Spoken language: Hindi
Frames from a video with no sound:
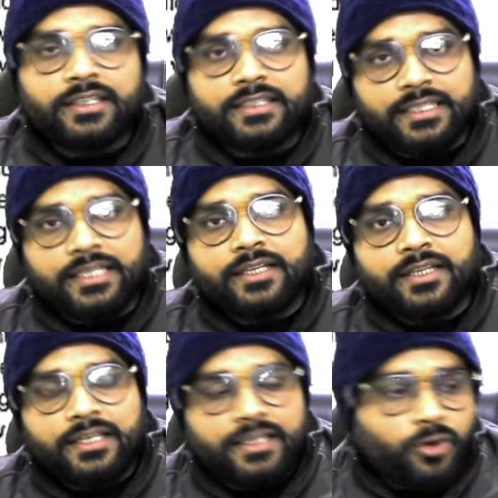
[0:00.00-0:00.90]
ये
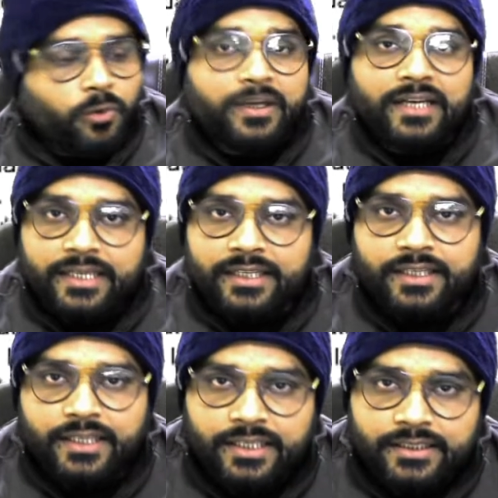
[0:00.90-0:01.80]
ओपन नहीं किया
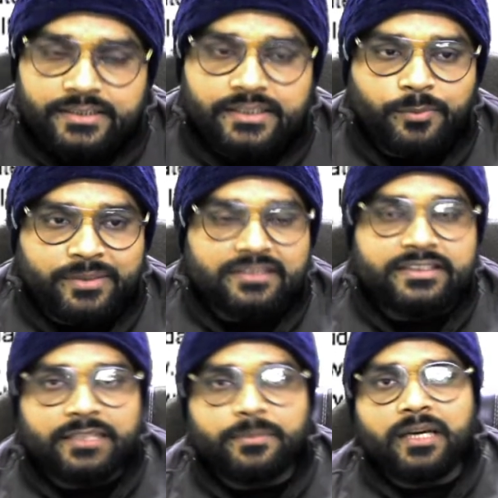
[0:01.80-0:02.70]
है जैसे यू पी
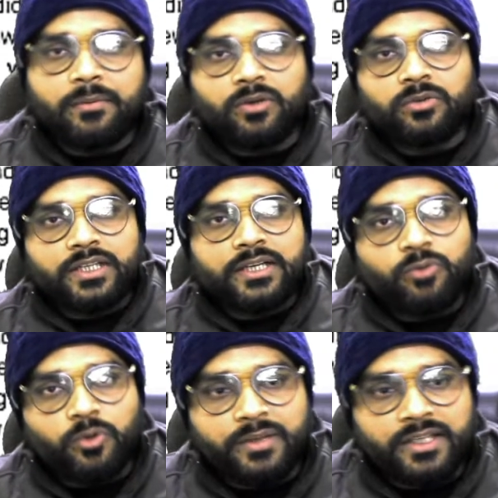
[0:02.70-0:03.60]
जेई में आपका होता है वो
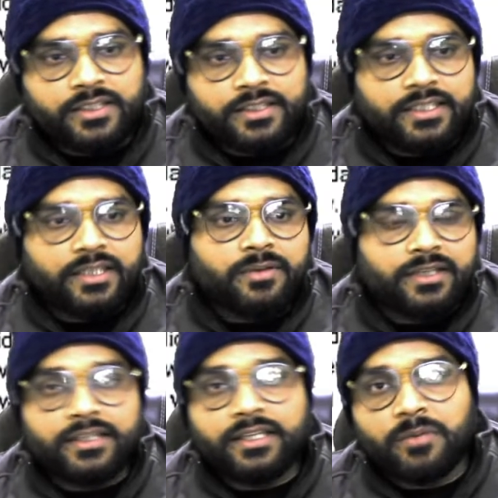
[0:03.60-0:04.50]
ओपन कर देते हैं कि आपका
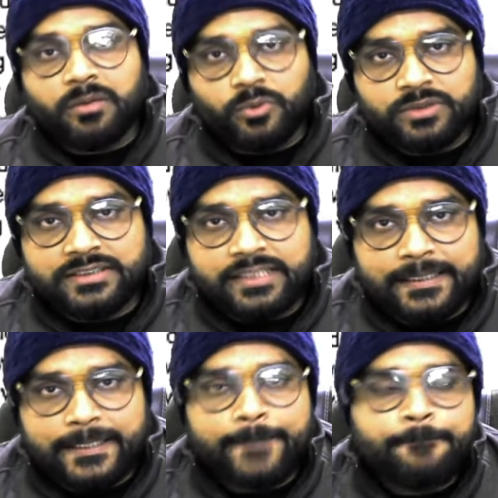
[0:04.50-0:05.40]
कितने नंबर ऑफ क्वेश्चन आएंगे